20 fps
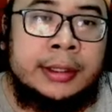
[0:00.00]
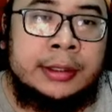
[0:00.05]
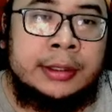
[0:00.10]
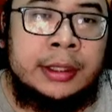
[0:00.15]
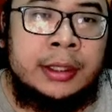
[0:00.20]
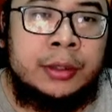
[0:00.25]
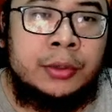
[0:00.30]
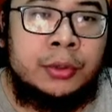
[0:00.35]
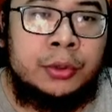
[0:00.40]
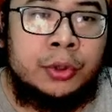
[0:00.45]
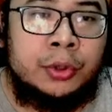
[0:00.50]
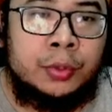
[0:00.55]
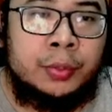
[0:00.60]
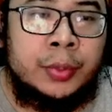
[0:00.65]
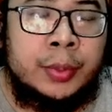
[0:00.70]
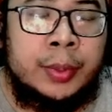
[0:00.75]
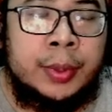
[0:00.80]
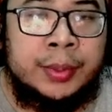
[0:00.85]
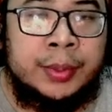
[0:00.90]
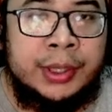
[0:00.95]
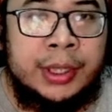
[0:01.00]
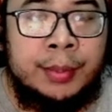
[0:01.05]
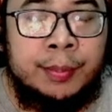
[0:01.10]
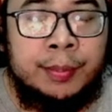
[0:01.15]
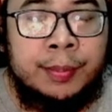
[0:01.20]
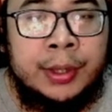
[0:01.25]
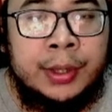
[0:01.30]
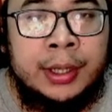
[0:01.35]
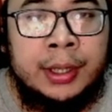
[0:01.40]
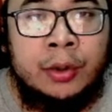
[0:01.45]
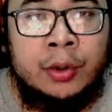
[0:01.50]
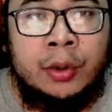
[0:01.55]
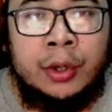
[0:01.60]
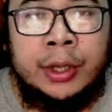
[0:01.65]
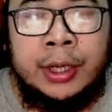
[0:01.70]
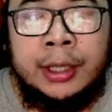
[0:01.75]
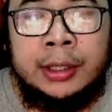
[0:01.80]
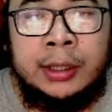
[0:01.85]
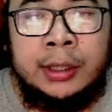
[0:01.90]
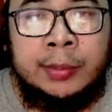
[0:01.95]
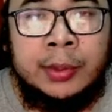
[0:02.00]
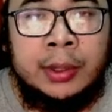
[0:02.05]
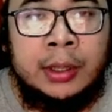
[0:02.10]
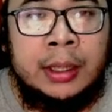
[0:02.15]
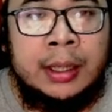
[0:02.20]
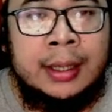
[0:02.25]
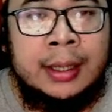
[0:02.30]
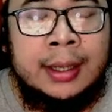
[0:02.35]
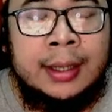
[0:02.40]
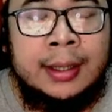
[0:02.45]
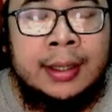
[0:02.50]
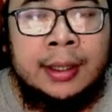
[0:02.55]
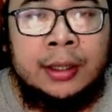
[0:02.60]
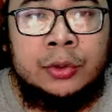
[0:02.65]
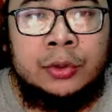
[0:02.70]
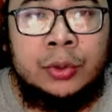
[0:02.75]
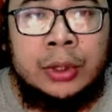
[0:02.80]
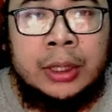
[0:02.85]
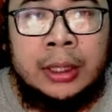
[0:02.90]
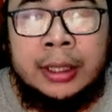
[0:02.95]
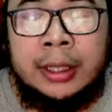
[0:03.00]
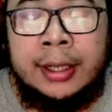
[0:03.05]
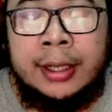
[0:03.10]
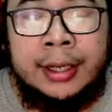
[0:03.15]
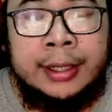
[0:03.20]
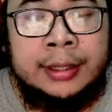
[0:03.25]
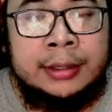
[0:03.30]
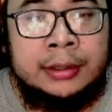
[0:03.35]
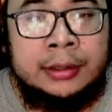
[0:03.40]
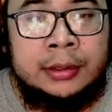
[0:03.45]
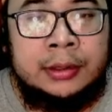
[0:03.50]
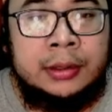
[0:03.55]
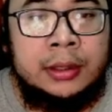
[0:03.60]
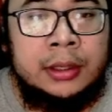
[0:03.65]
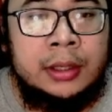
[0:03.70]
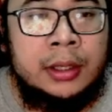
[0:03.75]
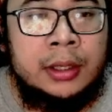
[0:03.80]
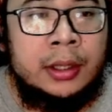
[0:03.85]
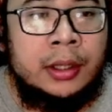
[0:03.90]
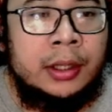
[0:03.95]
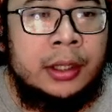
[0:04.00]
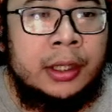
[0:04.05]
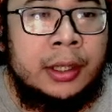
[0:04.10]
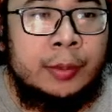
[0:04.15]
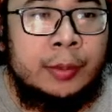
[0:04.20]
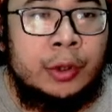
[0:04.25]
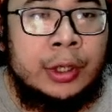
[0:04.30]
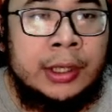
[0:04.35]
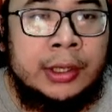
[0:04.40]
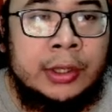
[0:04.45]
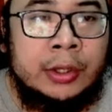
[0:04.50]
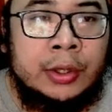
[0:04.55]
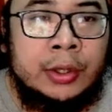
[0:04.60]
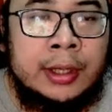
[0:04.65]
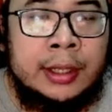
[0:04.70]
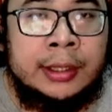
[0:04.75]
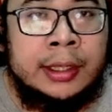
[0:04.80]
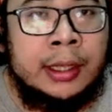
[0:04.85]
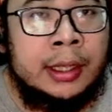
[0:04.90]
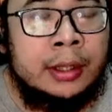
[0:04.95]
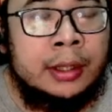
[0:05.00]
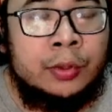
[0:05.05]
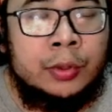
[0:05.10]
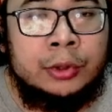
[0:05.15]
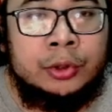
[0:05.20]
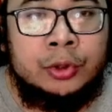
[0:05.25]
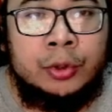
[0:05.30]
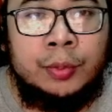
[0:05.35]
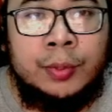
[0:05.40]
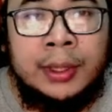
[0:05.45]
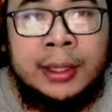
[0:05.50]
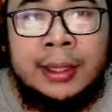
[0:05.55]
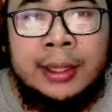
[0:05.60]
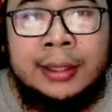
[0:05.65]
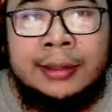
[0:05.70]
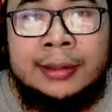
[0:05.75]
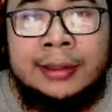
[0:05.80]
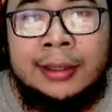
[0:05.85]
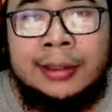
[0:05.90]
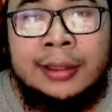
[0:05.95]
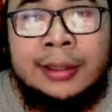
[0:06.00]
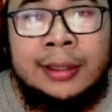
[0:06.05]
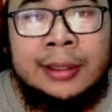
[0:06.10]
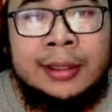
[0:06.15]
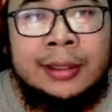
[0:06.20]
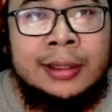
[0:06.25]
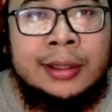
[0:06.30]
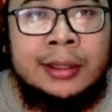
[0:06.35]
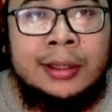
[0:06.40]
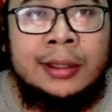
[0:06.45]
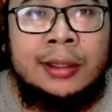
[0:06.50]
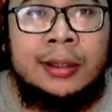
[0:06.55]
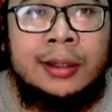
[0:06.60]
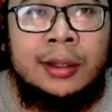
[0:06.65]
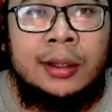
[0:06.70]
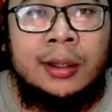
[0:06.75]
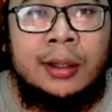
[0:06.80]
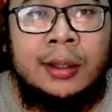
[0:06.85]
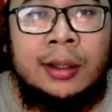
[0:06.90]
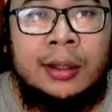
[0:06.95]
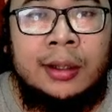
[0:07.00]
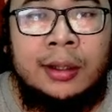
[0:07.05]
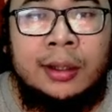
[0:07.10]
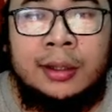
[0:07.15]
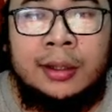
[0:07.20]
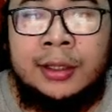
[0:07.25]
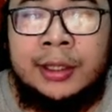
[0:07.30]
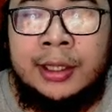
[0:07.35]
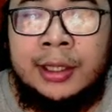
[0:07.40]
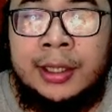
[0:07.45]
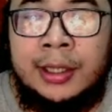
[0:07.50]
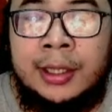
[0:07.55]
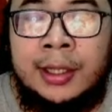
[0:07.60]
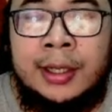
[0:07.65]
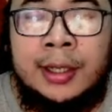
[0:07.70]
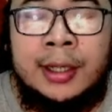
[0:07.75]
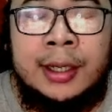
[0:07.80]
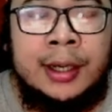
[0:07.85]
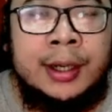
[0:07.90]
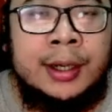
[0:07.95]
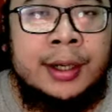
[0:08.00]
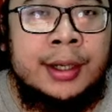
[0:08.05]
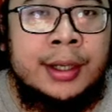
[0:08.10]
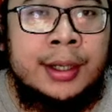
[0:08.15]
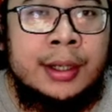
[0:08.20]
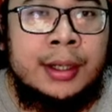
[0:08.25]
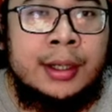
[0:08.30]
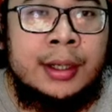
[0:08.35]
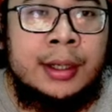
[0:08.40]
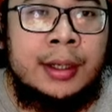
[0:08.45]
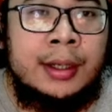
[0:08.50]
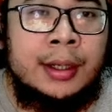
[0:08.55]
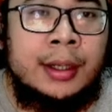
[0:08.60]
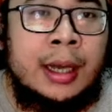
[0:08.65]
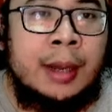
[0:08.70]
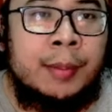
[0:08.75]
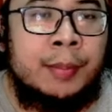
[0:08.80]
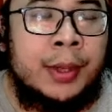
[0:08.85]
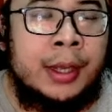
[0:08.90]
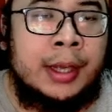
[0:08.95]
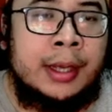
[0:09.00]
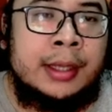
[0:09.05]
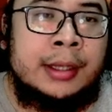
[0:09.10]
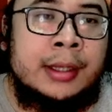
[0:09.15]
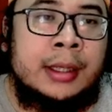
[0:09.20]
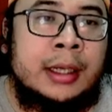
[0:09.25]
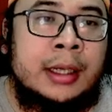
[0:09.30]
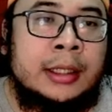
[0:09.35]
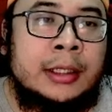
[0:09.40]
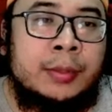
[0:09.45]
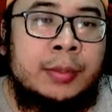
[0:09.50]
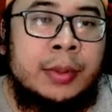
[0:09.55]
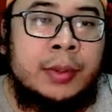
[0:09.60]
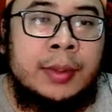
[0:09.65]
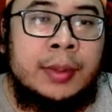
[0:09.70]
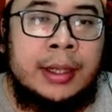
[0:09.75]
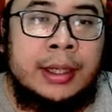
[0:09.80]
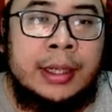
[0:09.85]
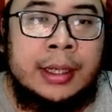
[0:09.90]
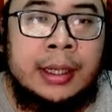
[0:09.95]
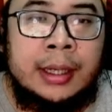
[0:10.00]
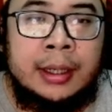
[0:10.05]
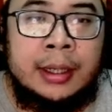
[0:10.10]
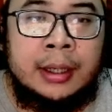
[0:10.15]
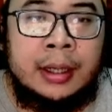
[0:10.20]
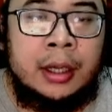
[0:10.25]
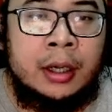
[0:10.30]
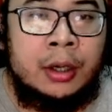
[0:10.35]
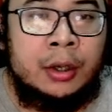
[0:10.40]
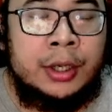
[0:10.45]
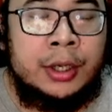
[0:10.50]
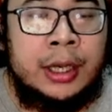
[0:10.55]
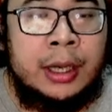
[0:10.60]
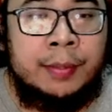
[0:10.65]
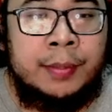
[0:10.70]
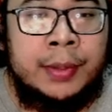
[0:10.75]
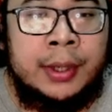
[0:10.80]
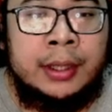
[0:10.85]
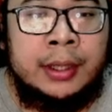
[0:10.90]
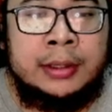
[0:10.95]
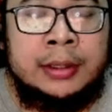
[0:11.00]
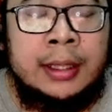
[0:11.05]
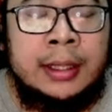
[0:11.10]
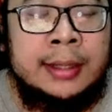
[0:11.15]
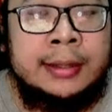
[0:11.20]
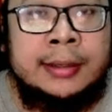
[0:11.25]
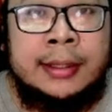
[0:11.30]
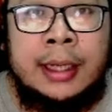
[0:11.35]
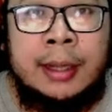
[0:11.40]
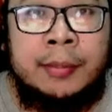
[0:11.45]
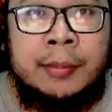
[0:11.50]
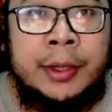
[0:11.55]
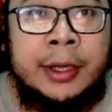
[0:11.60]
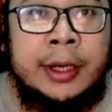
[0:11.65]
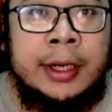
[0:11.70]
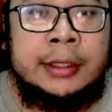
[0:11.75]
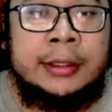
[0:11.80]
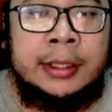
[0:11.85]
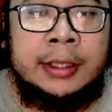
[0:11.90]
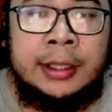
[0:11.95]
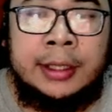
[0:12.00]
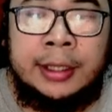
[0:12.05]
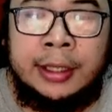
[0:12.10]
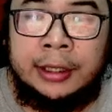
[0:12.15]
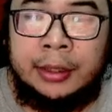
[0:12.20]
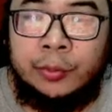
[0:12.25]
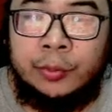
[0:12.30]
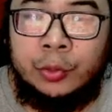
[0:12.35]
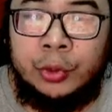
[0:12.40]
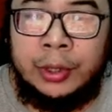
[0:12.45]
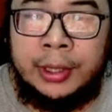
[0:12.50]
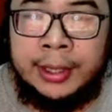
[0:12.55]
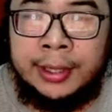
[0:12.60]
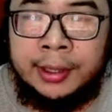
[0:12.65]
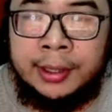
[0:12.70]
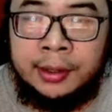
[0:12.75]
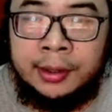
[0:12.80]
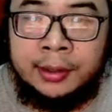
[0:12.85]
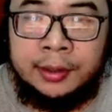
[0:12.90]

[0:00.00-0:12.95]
Jadi untuk beberapa gameplay oke, okay, tapi kadang-kadang suka nge-crash di emulator. Nanti akan gue coba gacanya di sini dan di HP kita kasih perbandingan. Kalau di HP selancar apa ya guys ya? Ini kita mulai.